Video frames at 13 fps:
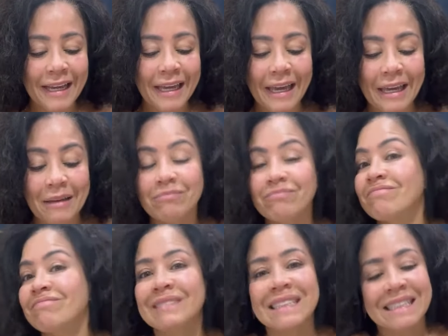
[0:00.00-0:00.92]
que
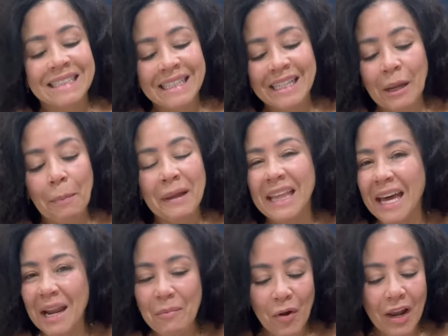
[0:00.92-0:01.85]
si
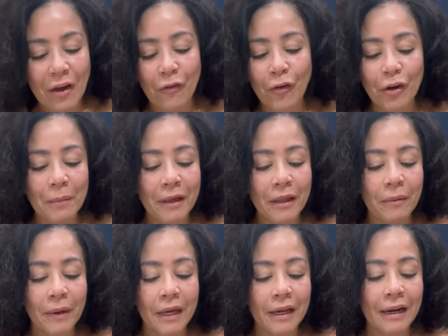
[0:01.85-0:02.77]
respetáramos la forma de
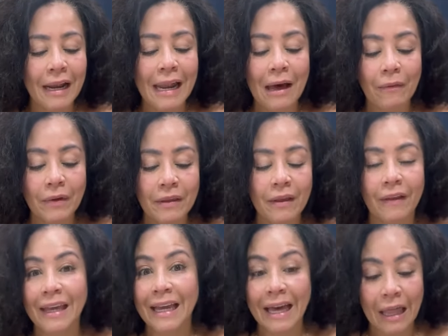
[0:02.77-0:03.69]
ver la vida
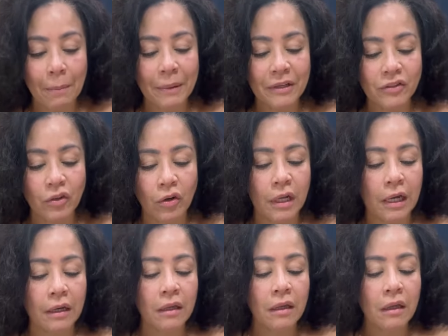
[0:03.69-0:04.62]
de cada
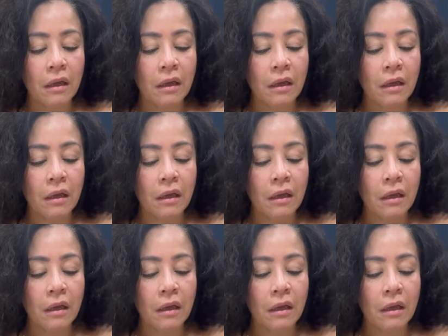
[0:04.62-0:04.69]
persona,